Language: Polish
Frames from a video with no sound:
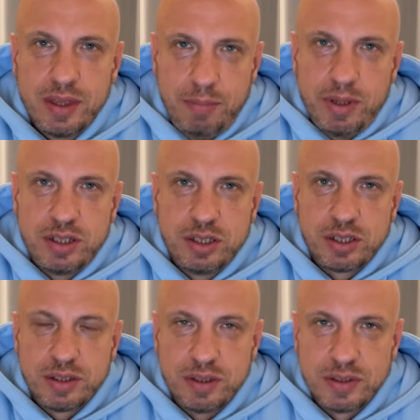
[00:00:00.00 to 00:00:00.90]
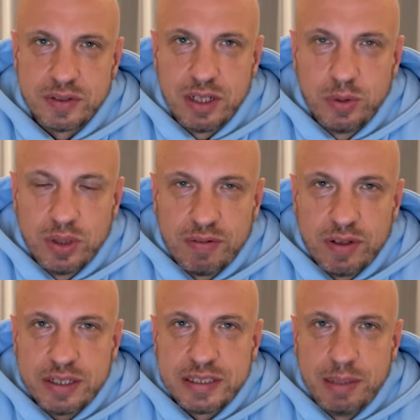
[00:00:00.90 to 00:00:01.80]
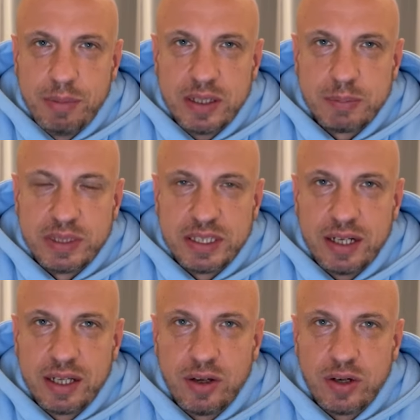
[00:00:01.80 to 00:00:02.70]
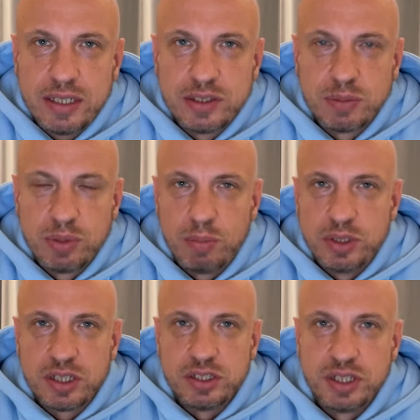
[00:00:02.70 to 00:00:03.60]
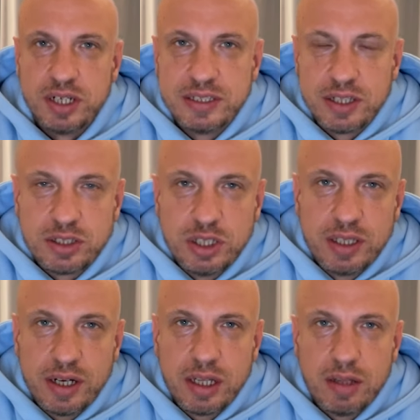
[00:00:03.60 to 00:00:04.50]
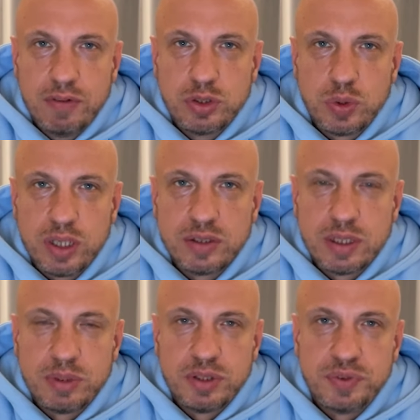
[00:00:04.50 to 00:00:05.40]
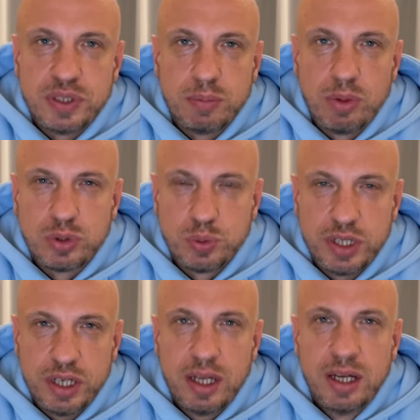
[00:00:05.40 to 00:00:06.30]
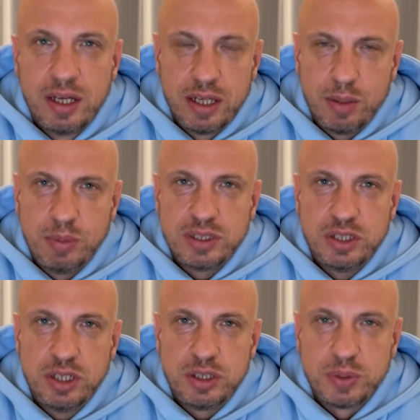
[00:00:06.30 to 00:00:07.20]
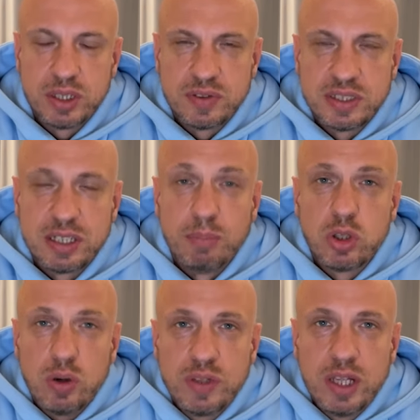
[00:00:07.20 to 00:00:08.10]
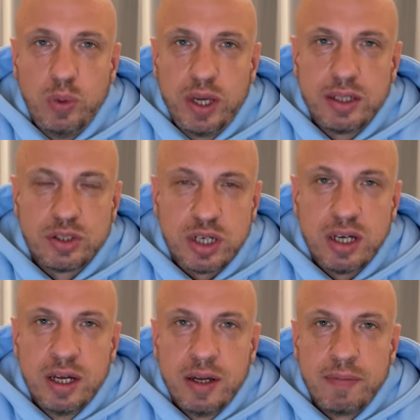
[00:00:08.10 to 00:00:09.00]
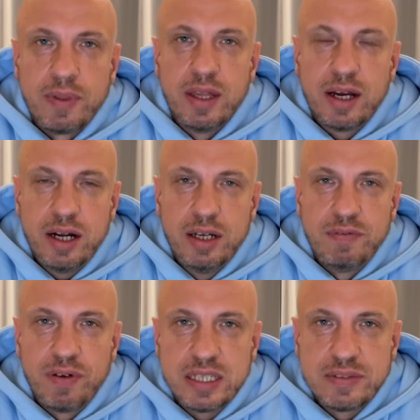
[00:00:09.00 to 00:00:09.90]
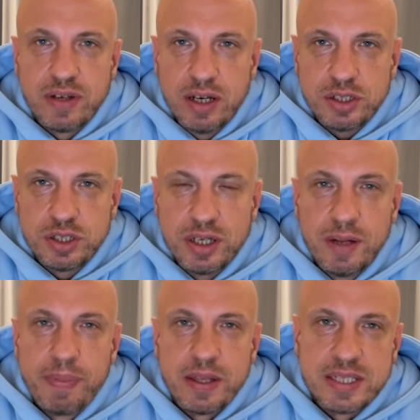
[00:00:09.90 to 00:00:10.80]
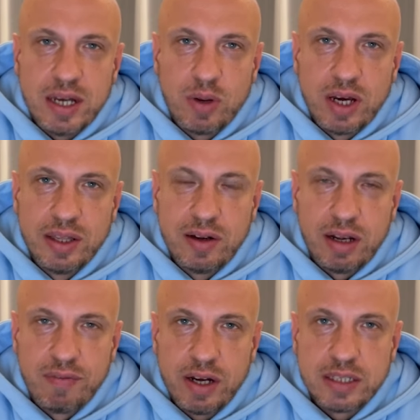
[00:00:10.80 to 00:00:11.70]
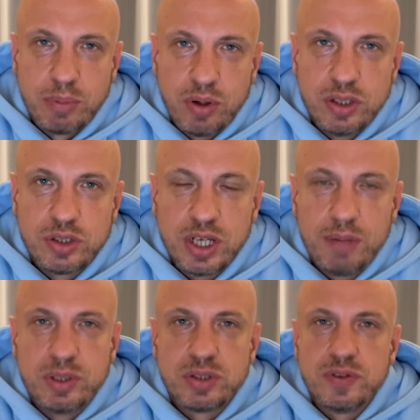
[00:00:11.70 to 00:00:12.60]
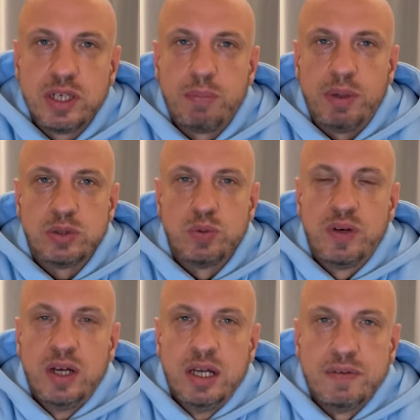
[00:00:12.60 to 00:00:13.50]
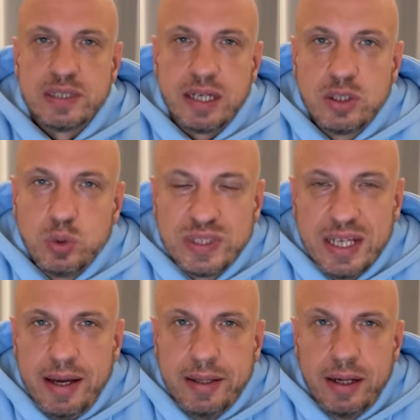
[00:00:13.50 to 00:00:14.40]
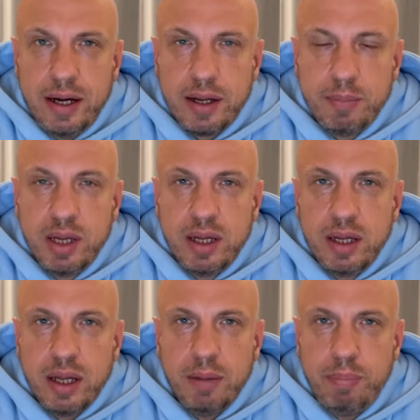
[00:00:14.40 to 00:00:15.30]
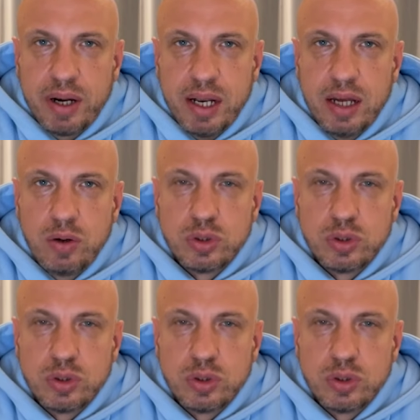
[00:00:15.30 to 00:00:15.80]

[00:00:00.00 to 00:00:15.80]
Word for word: Tym bardziej, że no, ze względu na wyjazd nie miałem specjalnej okazji, żeby robić jakiś research internetowy i szukać, co tam się w świecie boksu dzieje. Natomiast dzieje się przede wszystkim to w ten weekend, że na gali w Las Vegasie Saul Canelo Alvarez broni trzech mistrzowskich pasów w starciu z Edgarem Berlangą.